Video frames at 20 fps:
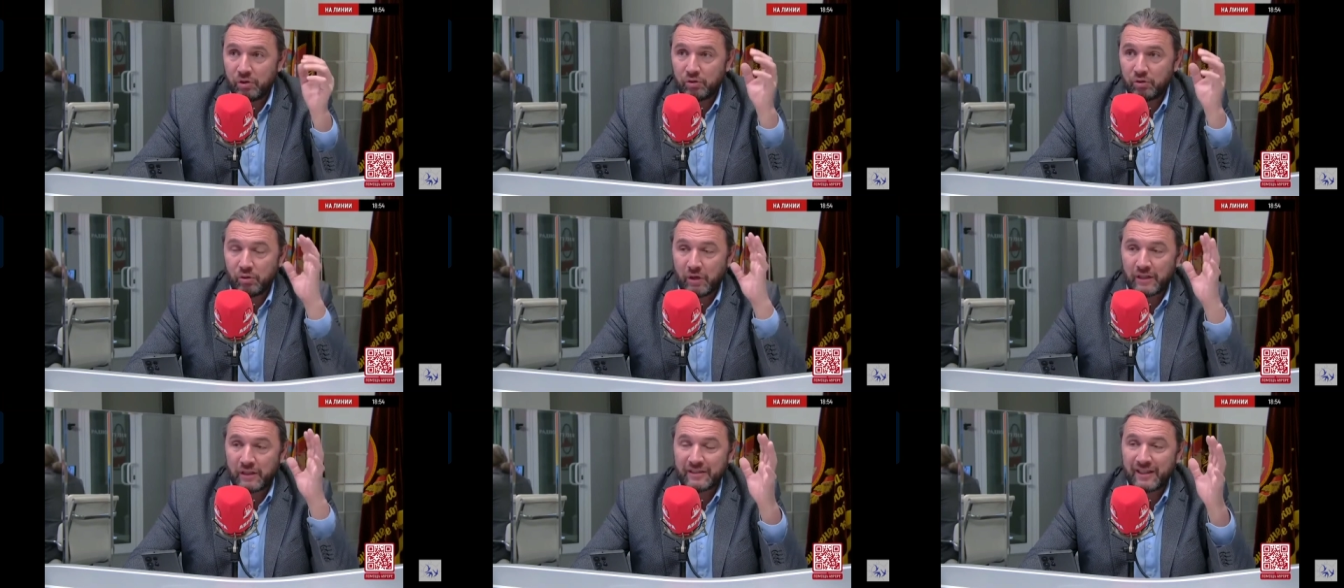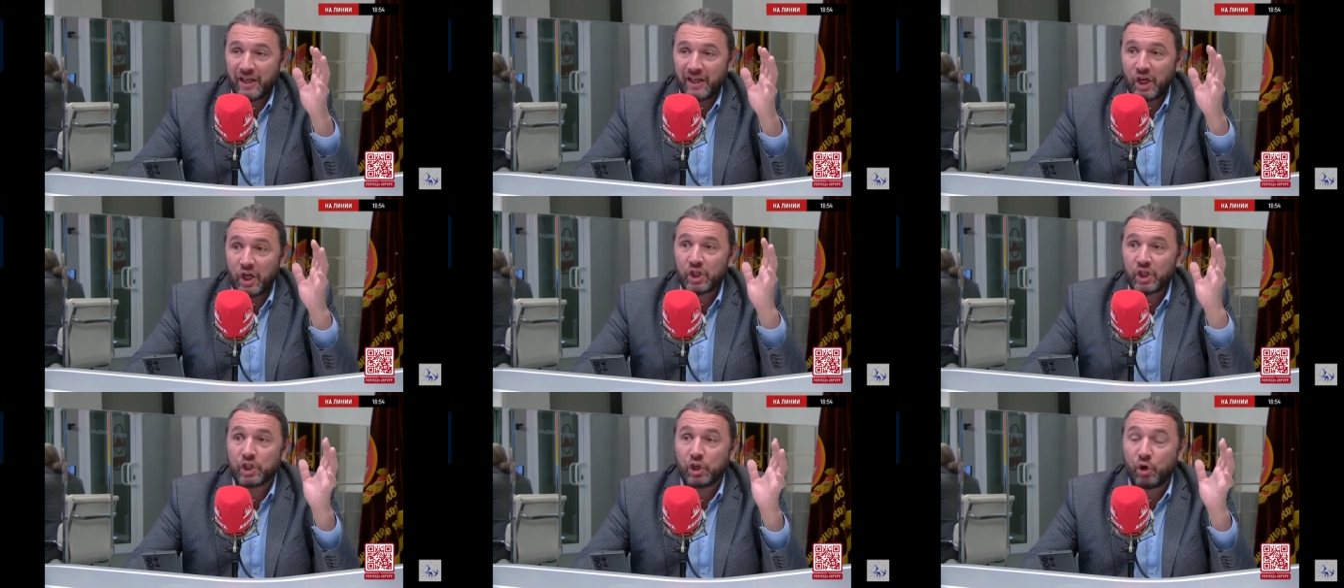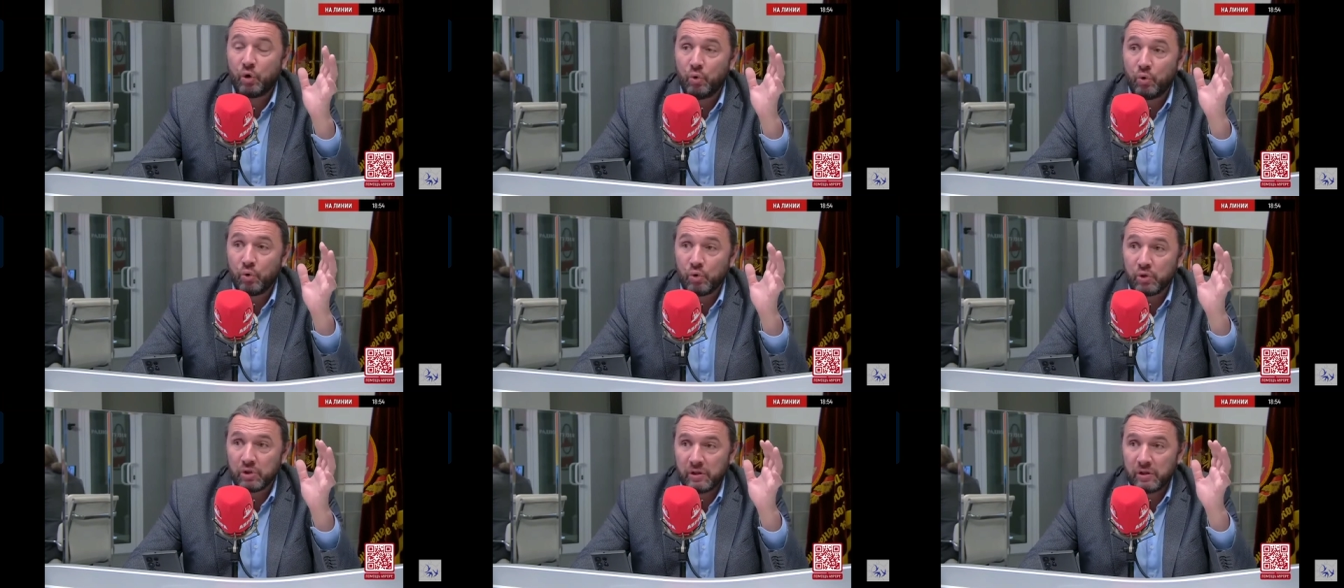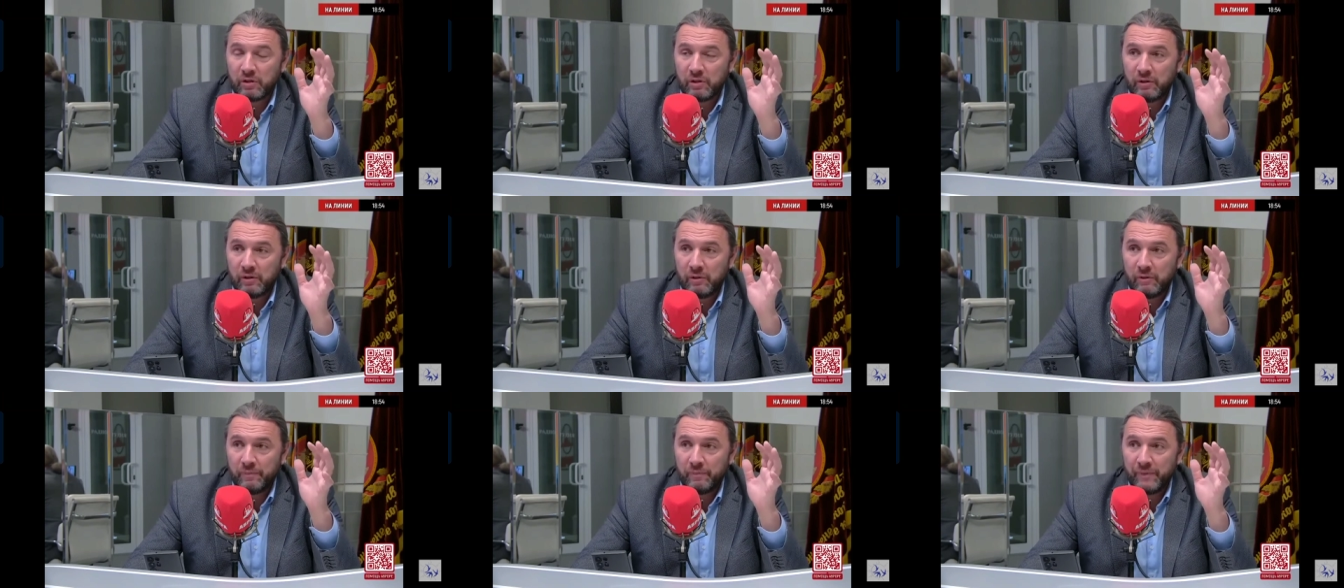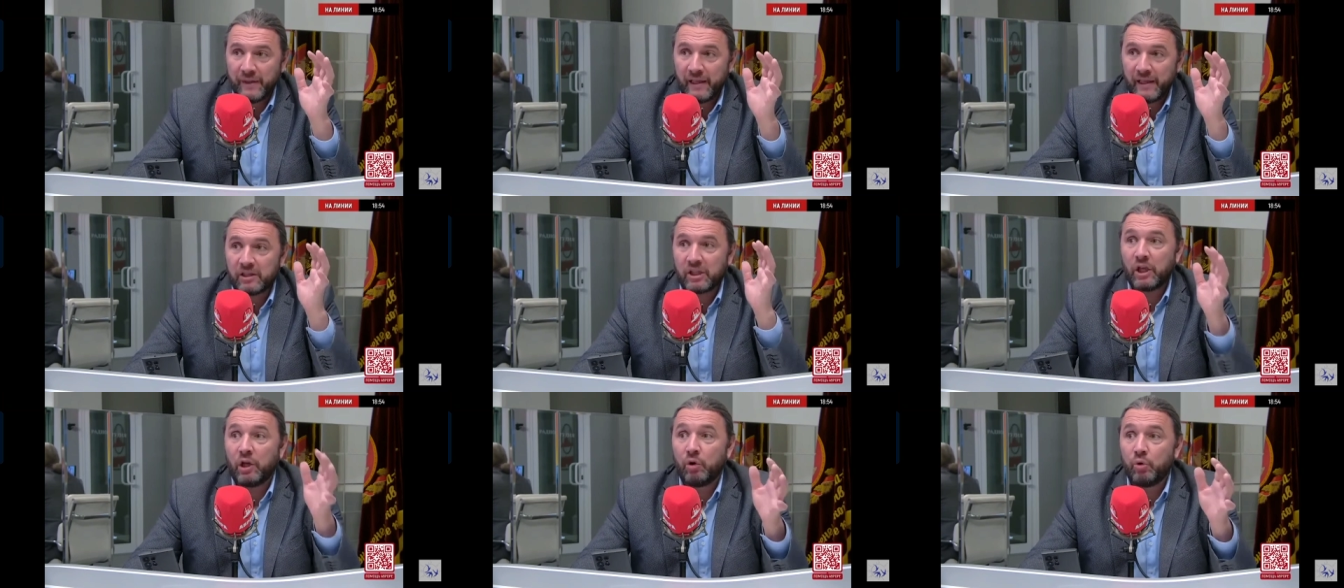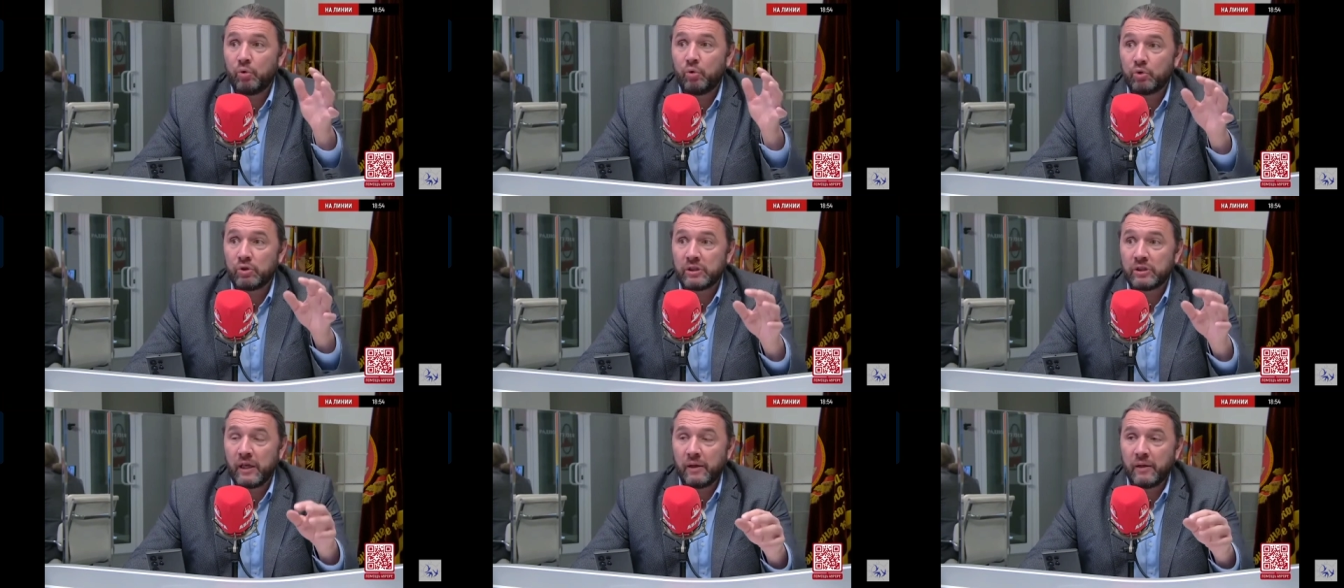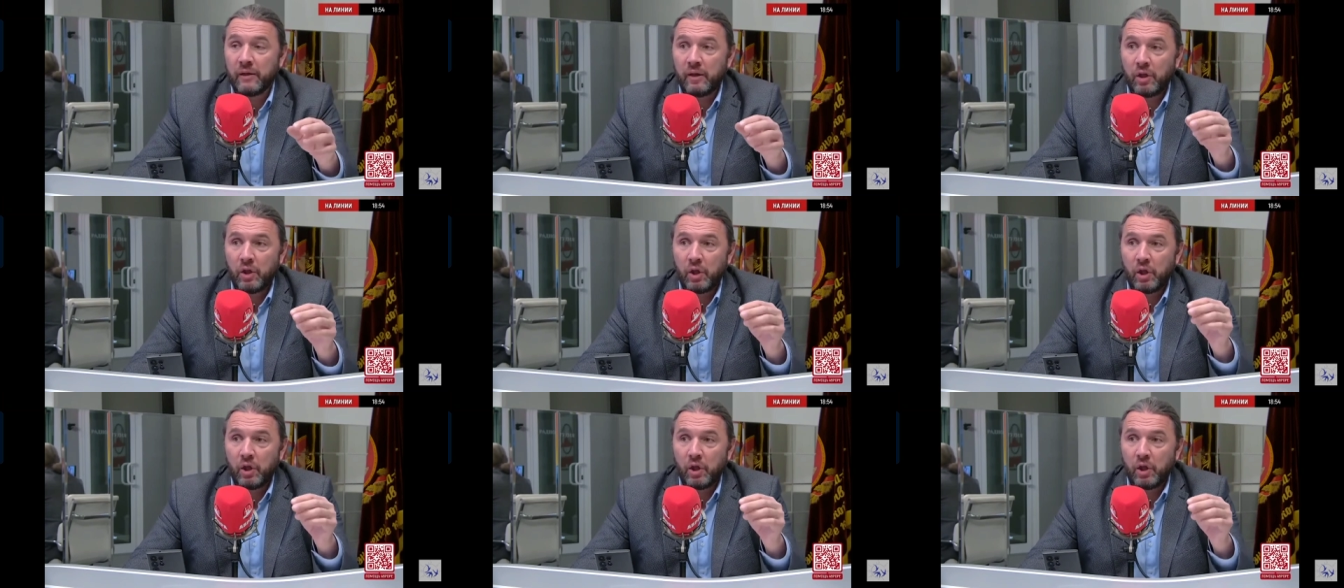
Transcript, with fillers: Еще раз жгут. Mm-hmm. Это иллюзия.